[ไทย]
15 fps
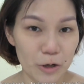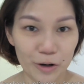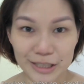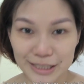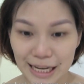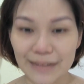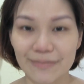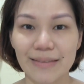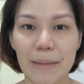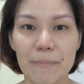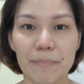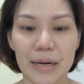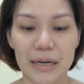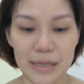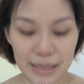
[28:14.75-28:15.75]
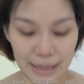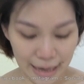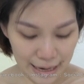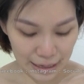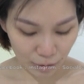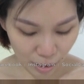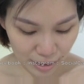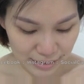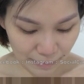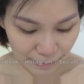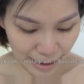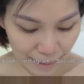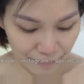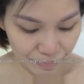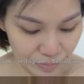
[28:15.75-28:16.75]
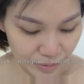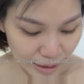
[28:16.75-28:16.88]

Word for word: ก็จัดเต็มไปเลยนะคะ แล้วก็สำหรับ